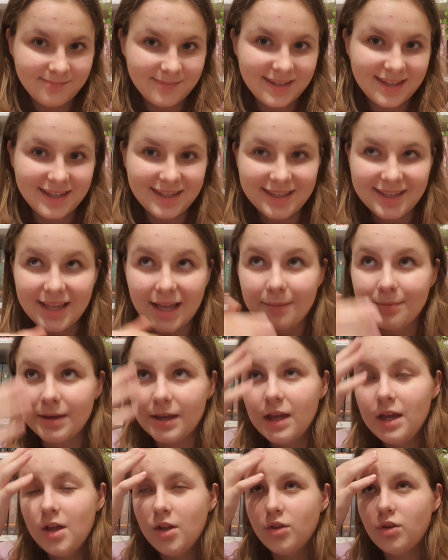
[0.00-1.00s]
I
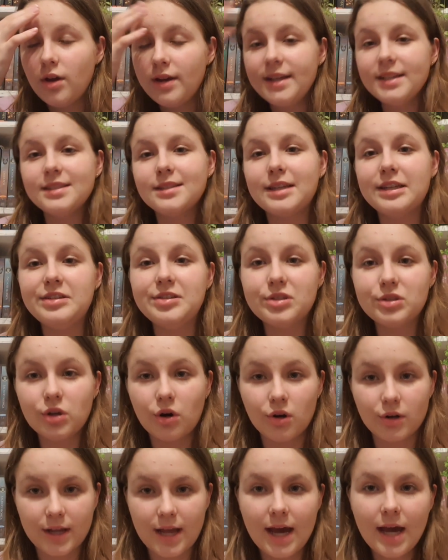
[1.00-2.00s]
jakby to jest
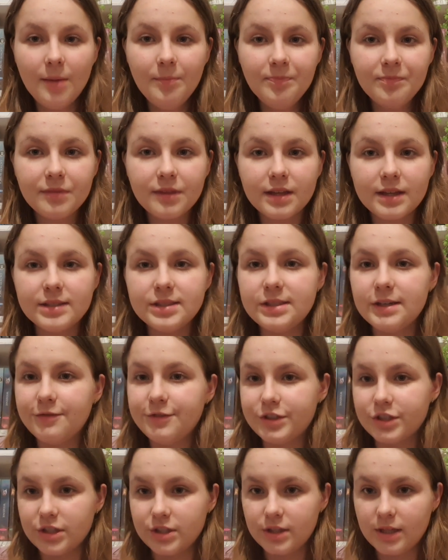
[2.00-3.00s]
historia
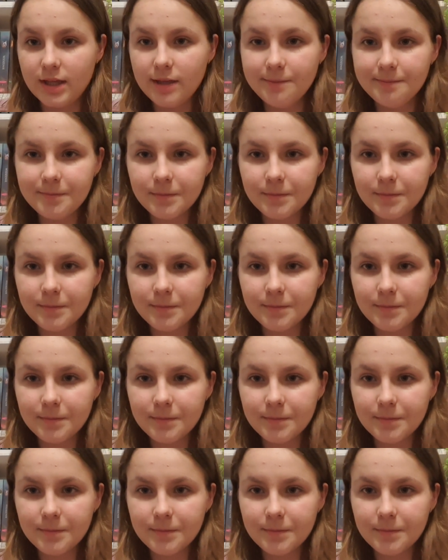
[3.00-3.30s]
dziewczyny,